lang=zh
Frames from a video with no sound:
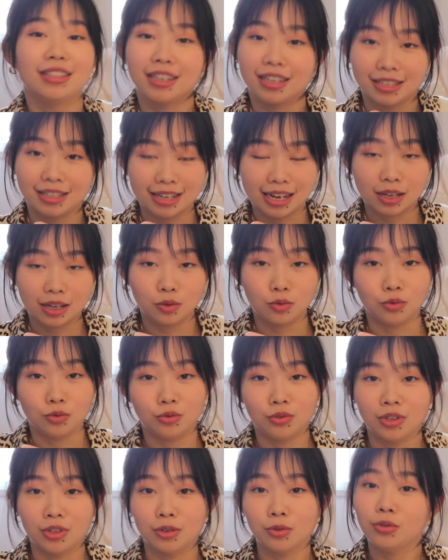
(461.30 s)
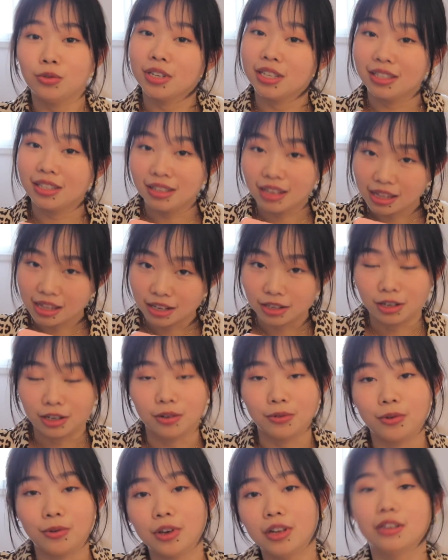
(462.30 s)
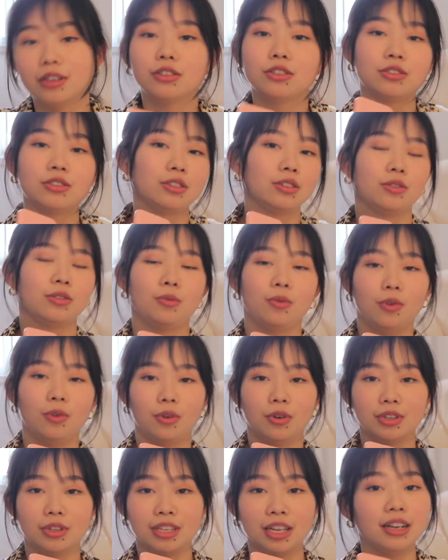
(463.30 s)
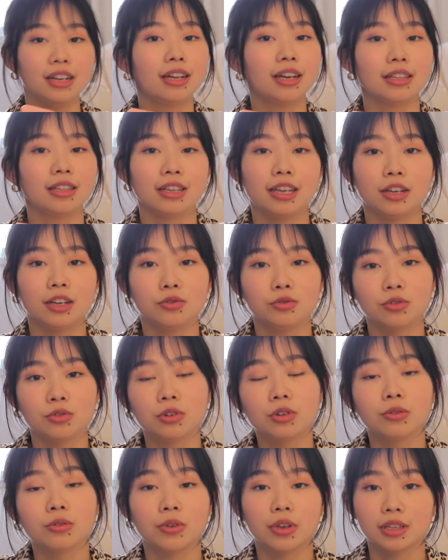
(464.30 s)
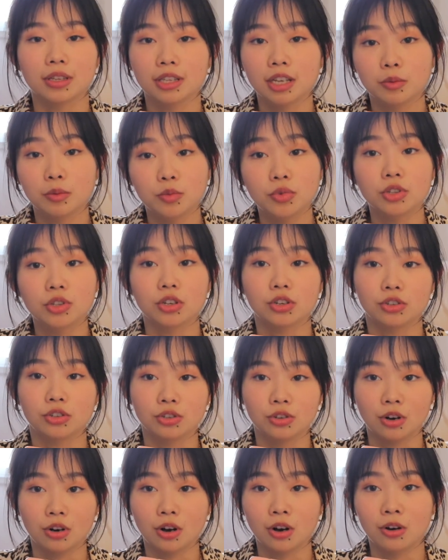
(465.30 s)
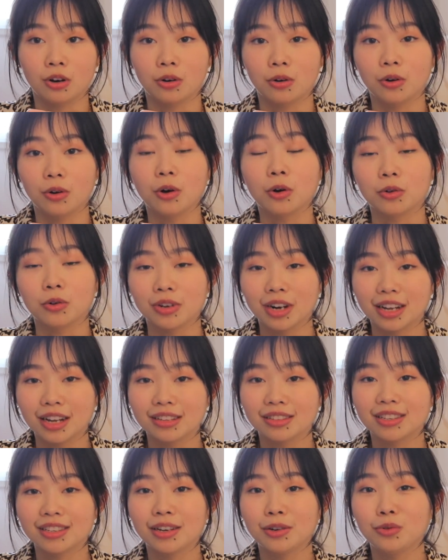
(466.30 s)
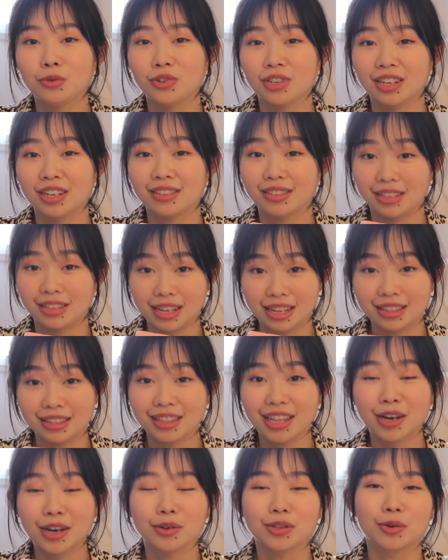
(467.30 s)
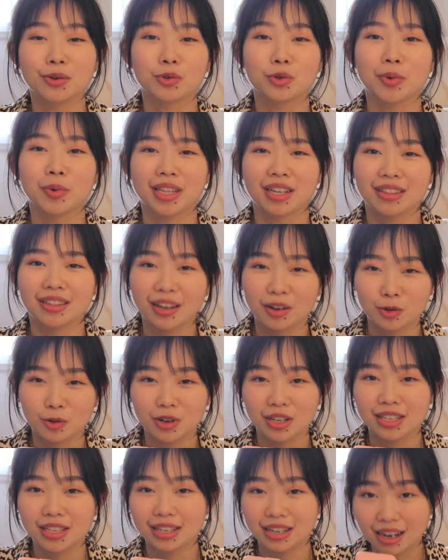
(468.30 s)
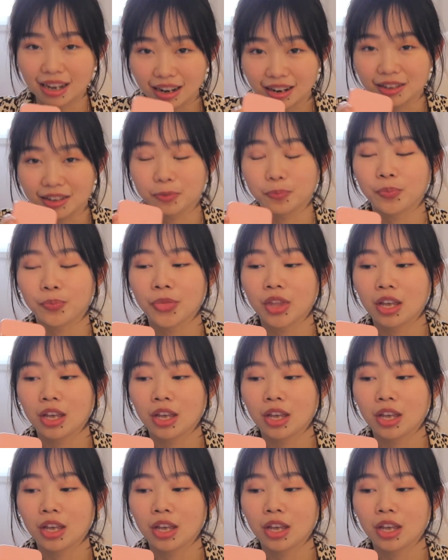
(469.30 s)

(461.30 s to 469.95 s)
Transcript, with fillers: 这个家族的最新的成员是我前两天去公园散步的时候偶然在路上捡到的，我就把它带回家了。